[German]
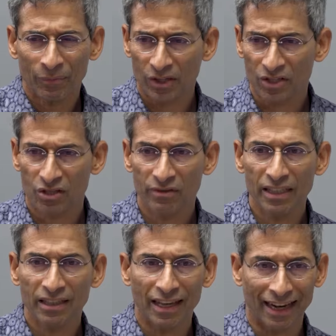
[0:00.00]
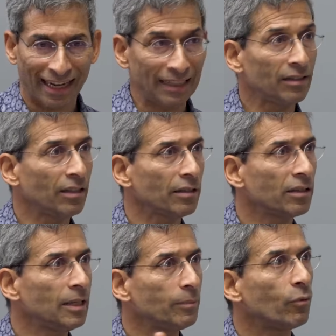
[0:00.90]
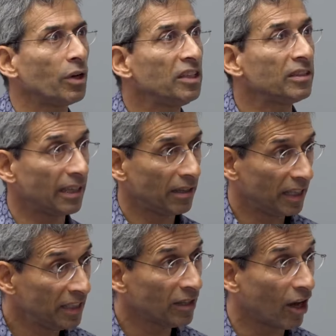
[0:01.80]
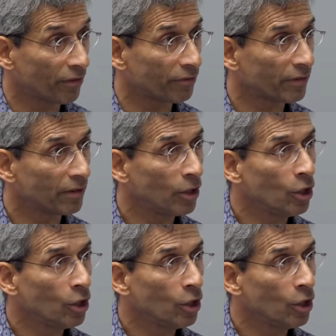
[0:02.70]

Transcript: dass es wie Ränder gibt, wo er nicht hin darf.